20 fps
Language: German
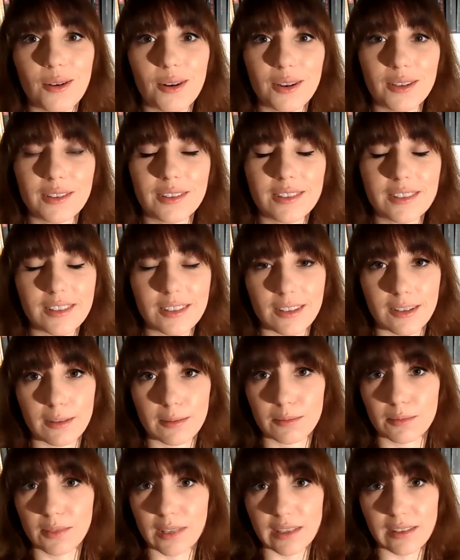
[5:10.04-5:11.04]
Und
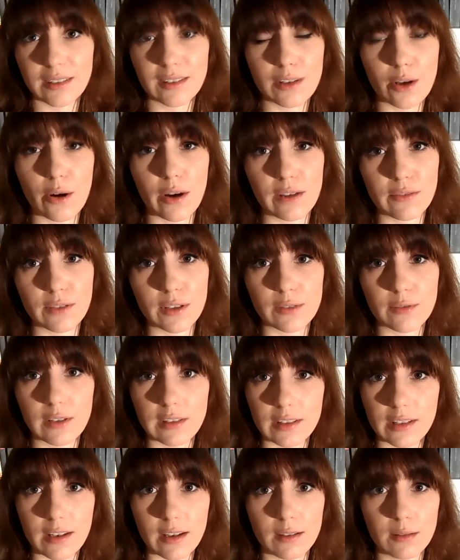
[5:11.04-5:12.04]
ähm, das ist auch etwas,
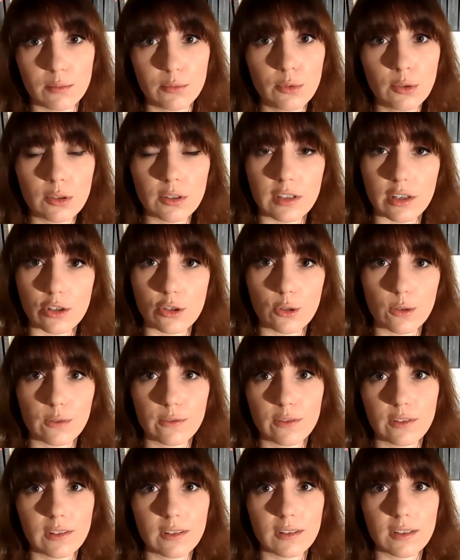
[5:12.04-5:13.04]
was ich an dem Buch sehr
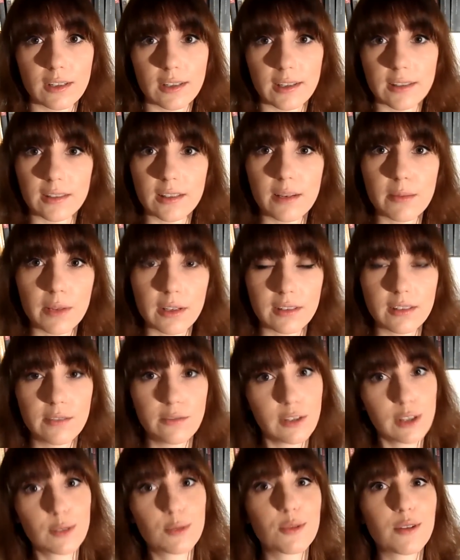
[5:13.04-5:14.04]
schön finde, denn das Thema
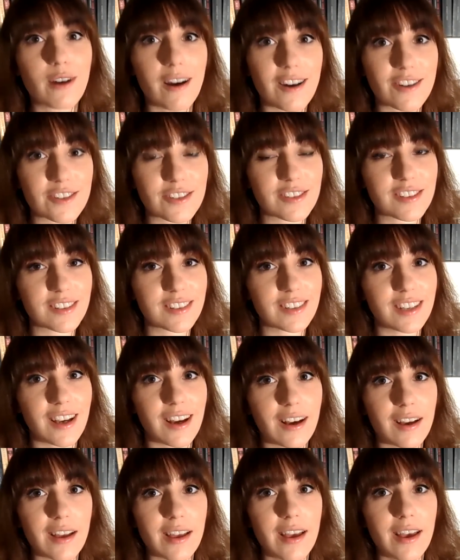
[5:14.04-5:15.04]
Zivilcourage ist
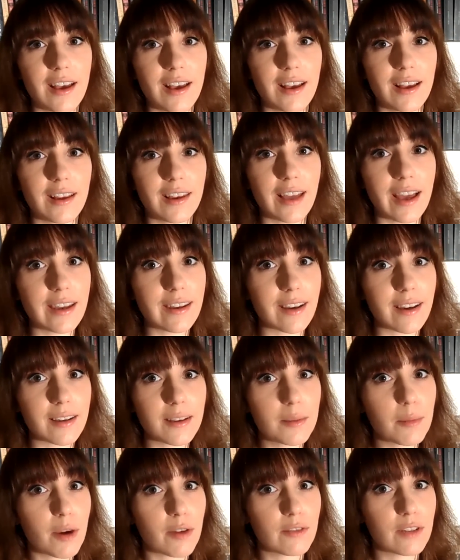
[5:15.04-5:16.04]
ja
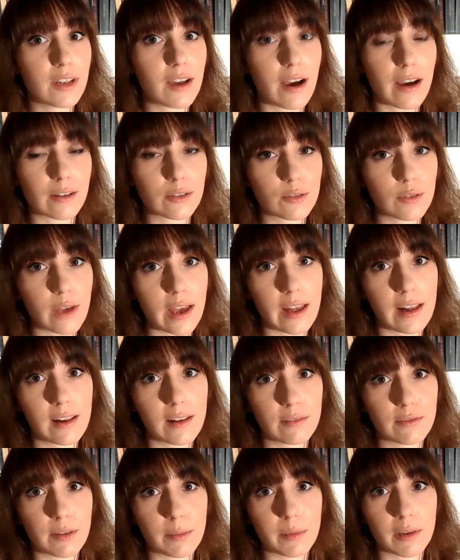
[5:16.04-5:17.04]
leider immer wieder
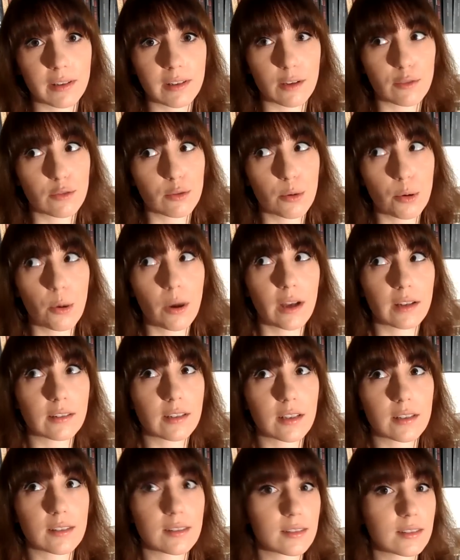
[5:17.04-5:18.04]
aktuell, wenn man davon
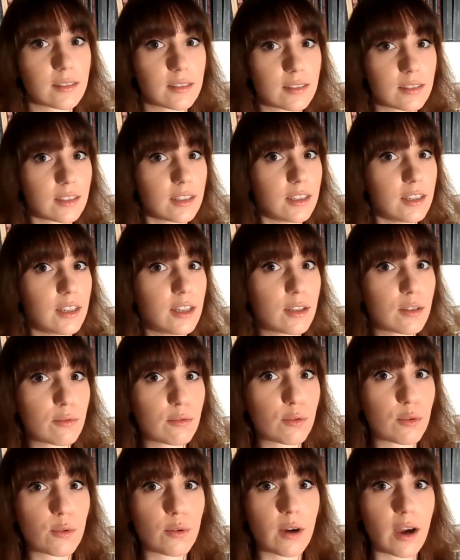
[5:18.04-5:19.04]
hört, dass
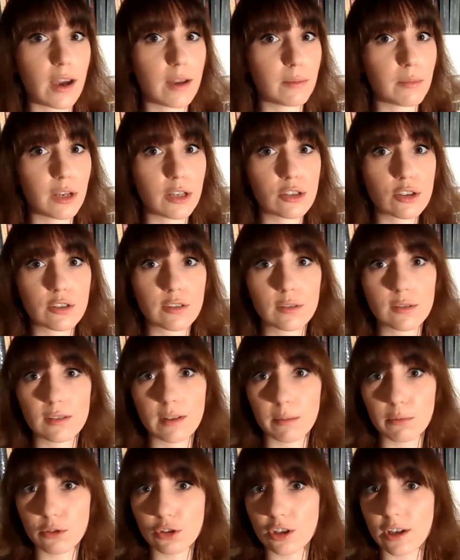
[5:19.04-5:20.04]
irgendwo ein Mensch
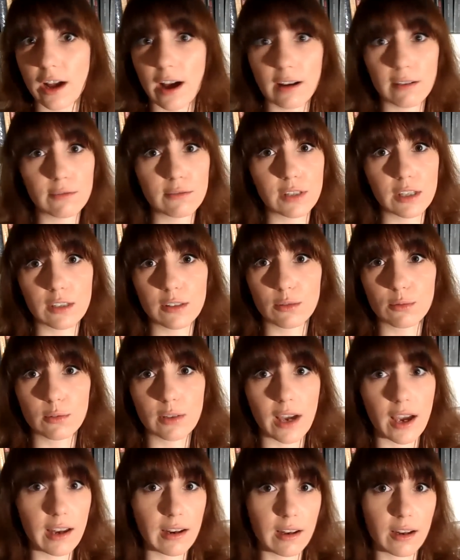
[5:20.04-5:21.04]
zusammengeschlagen wird
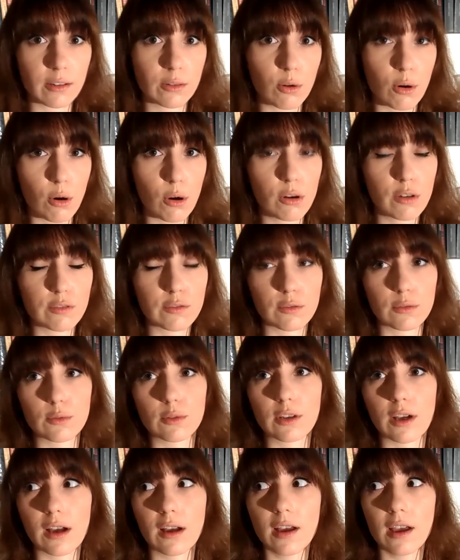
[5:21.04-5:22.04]
und keiner hat geholfen
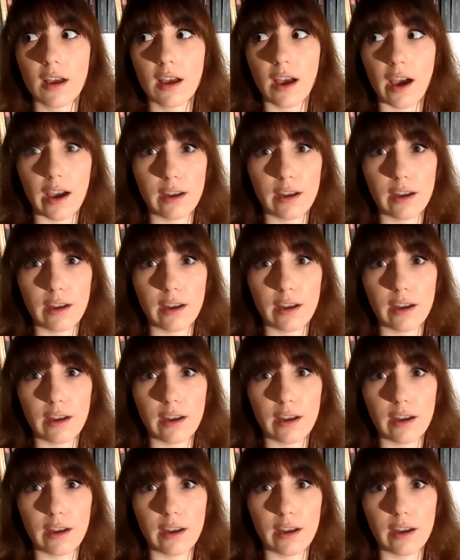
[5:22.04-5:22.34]
oder